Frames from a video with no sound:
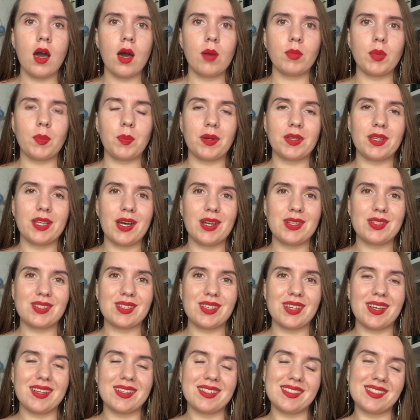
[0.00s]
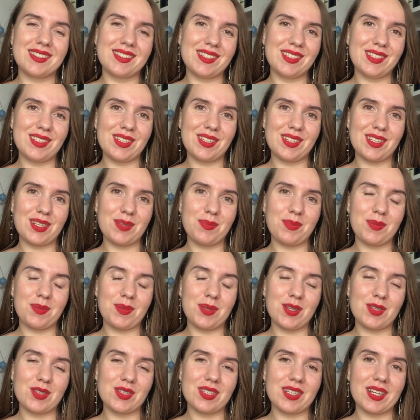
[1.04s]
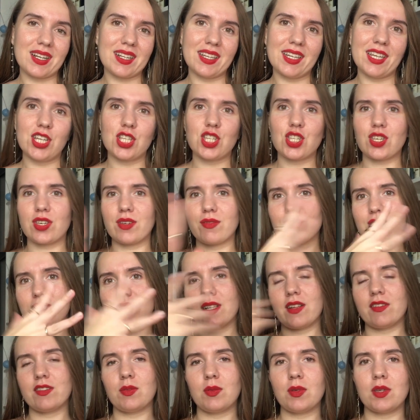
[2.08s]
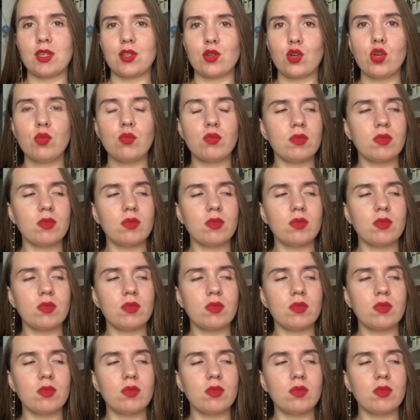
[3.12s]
попадаются стикеры, попадаются наклеечки вот с главными героями.